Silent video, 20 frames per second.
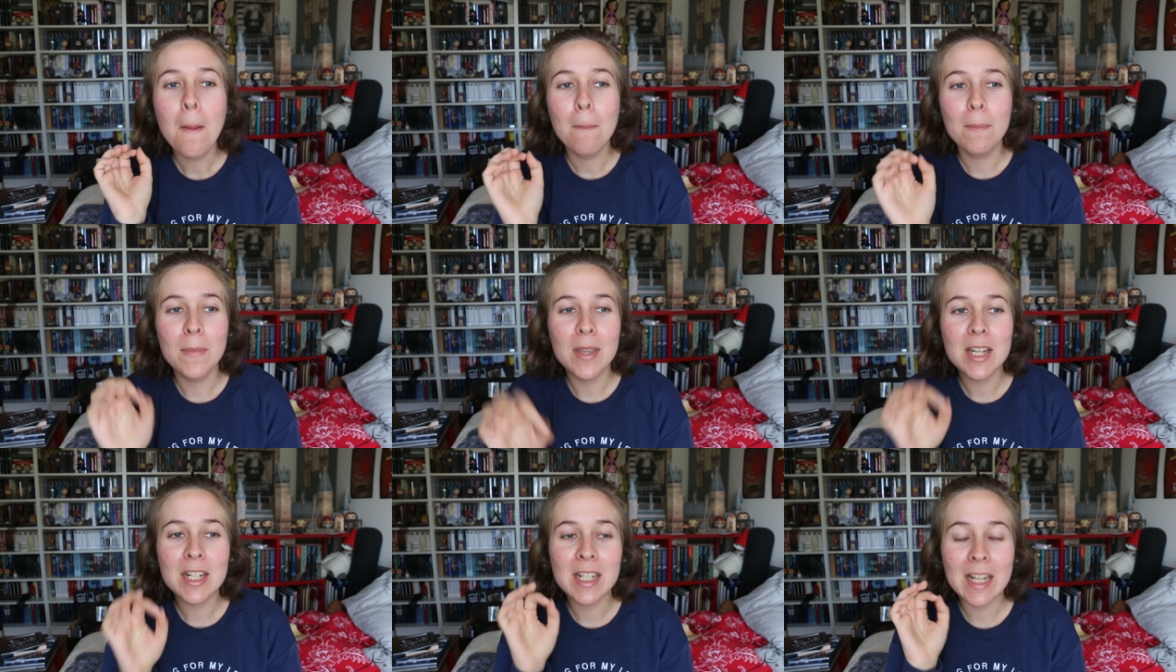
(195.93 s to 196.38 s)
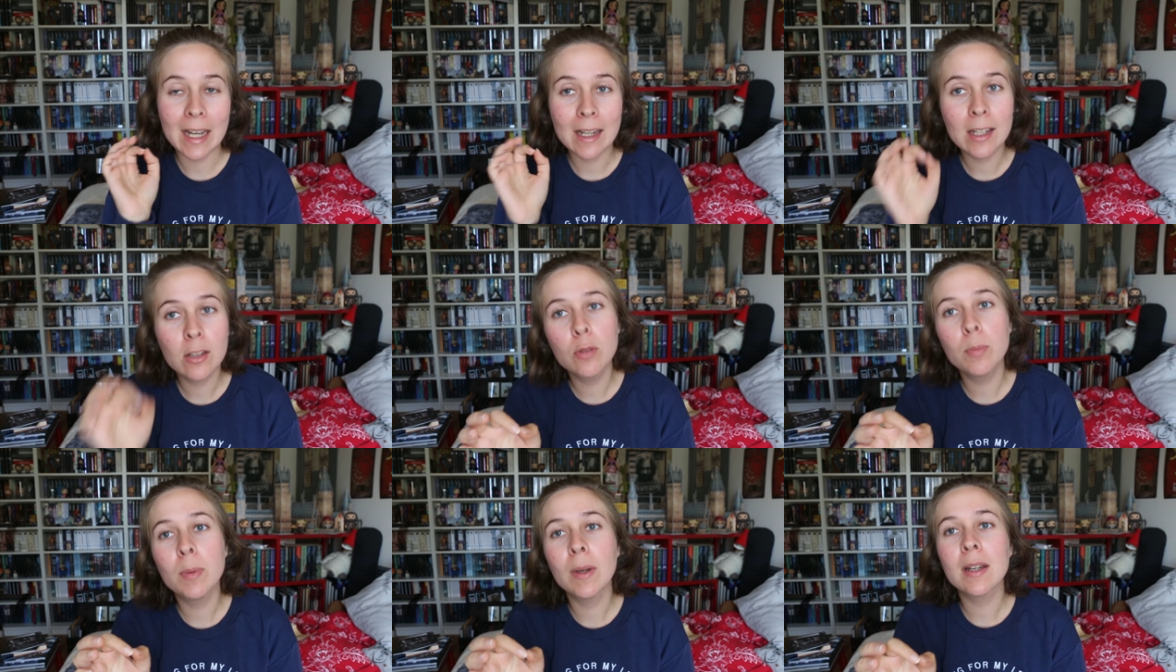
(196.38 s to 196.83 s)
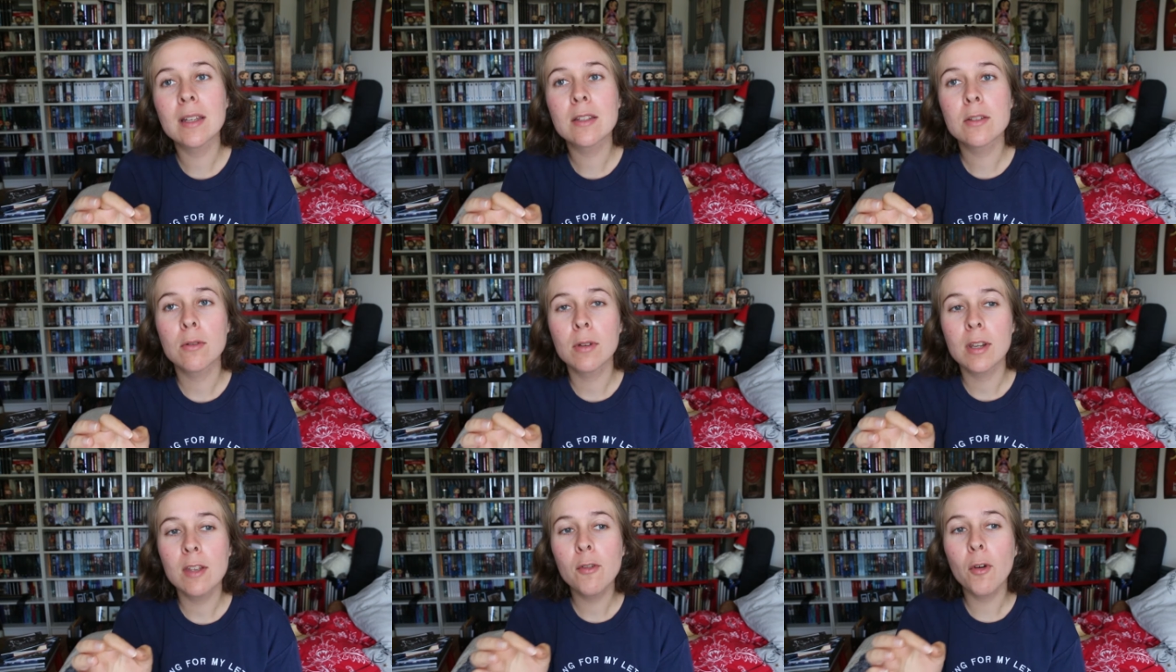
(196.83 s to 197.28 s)
mais j'ai récupéré
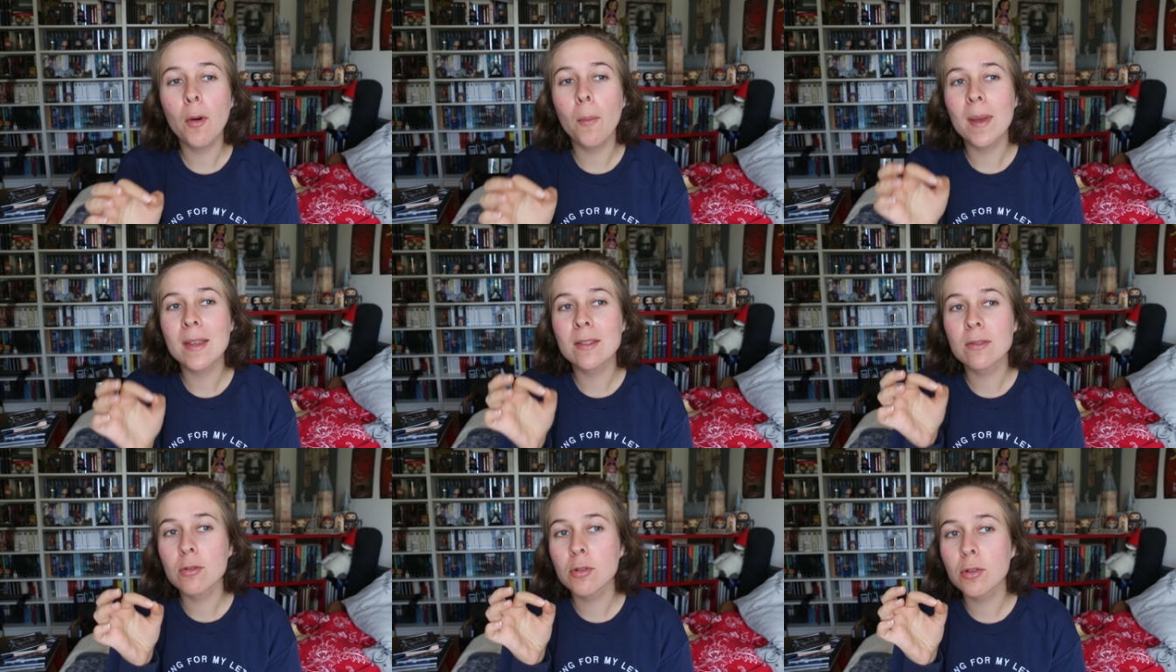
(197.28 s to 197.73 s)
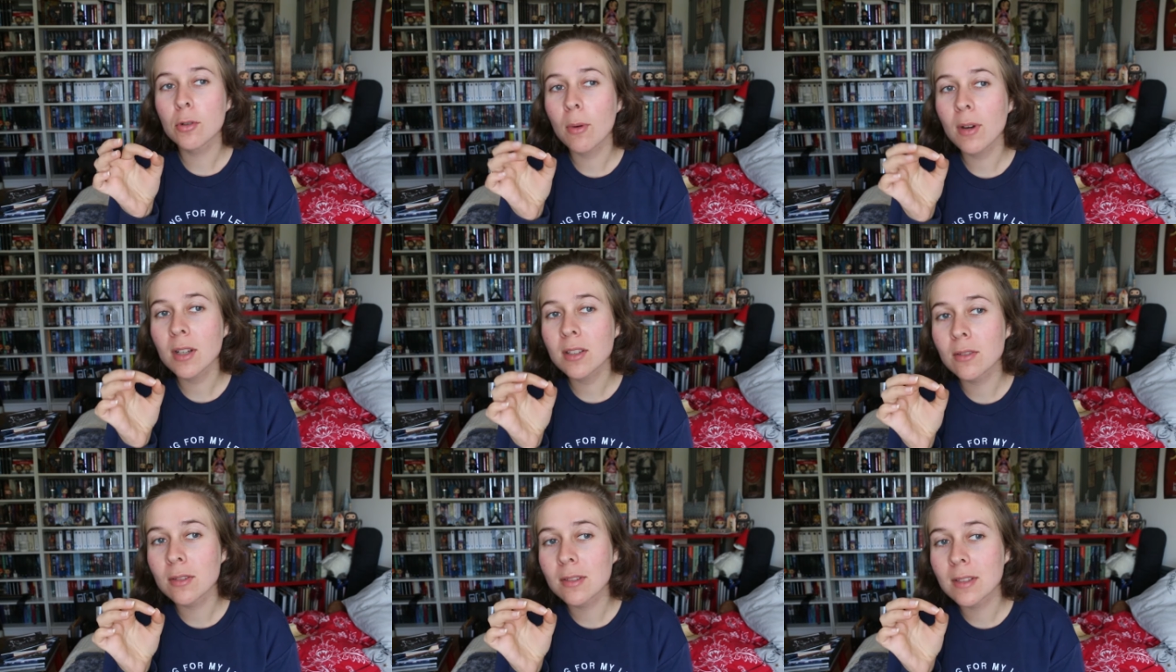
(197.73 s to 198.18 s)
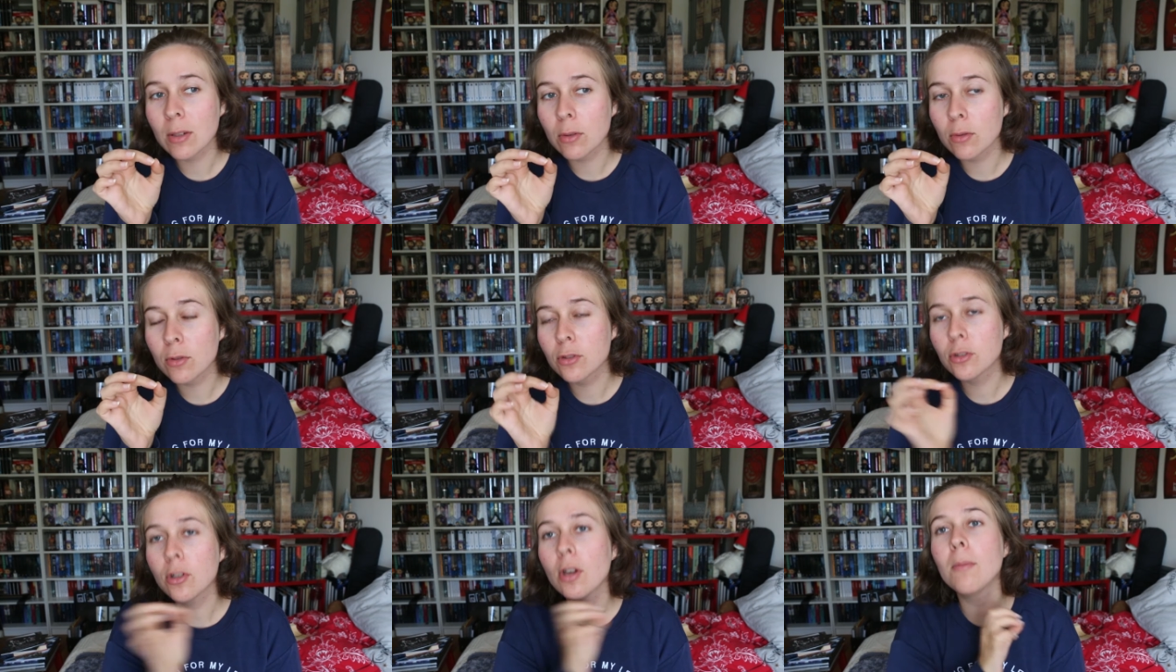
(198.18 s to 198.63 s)
ce livre parce que je crois que c'est
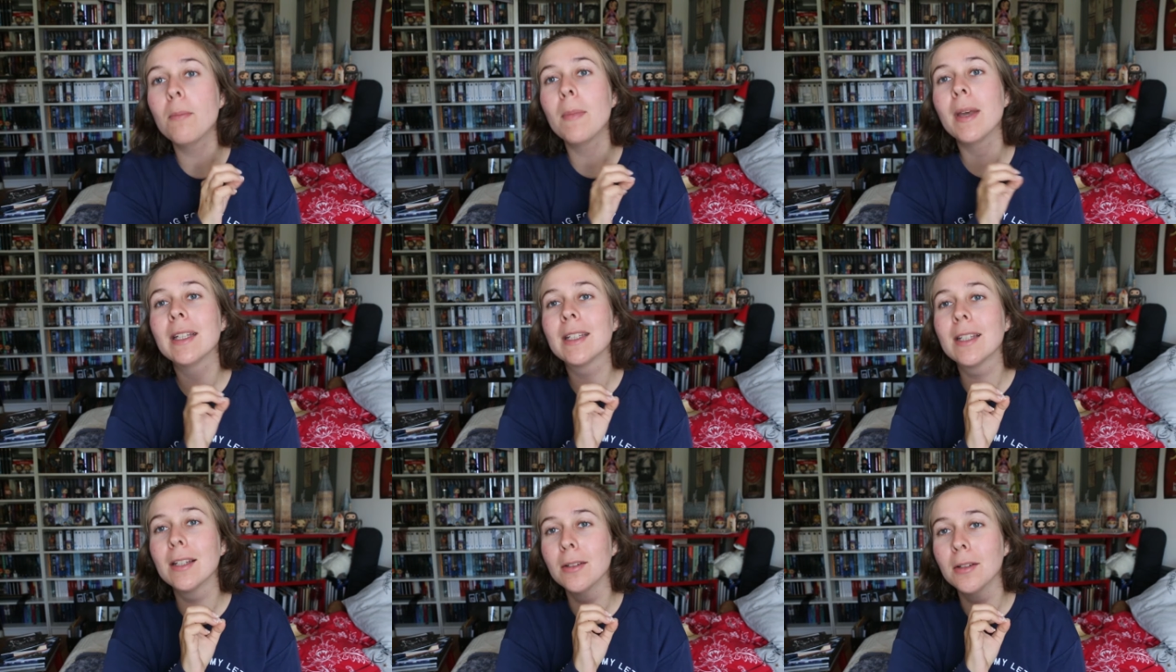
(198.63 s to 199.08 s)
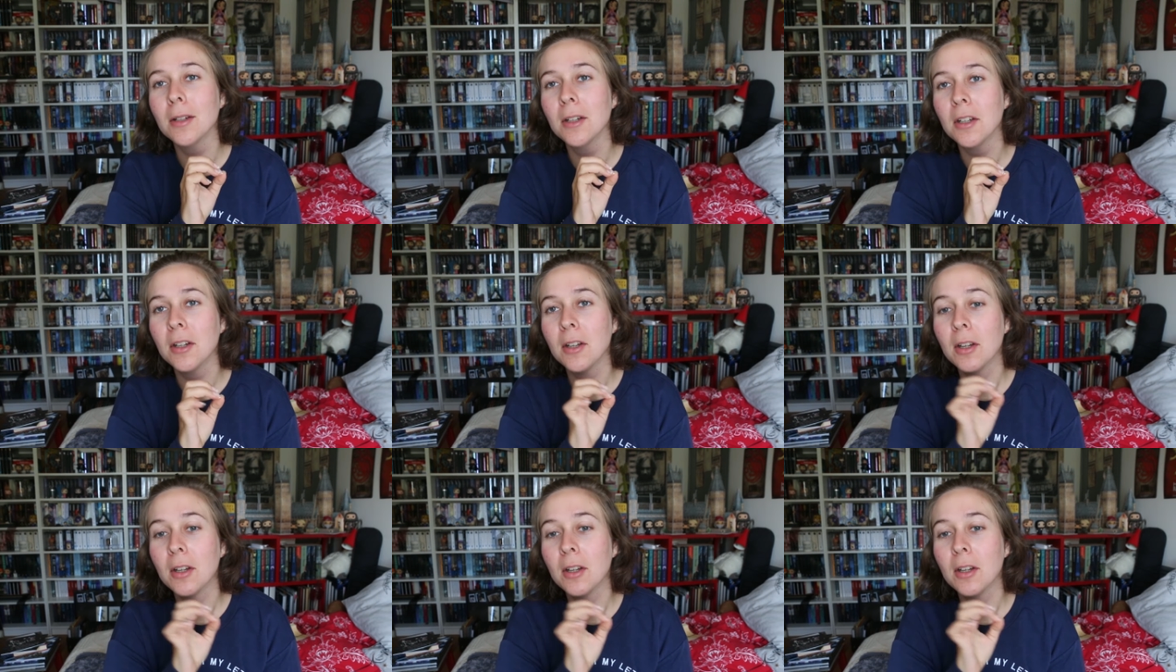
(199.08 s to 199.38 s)
le seul mec